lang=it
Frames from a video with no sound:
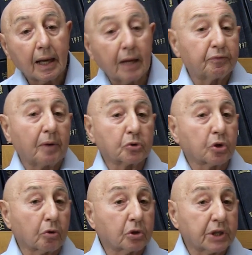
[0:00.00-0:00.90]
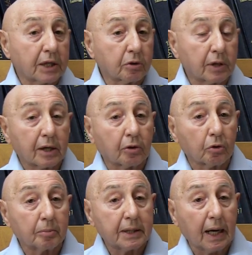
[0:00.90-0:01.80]
il famoso concetto
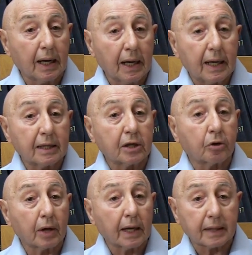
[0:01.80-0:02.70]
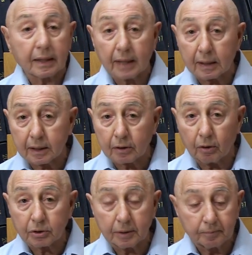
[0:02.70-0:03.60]
dell'economia, l'edicola e tante altre
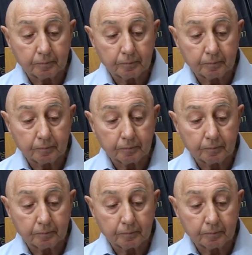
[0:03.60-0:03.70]
cose.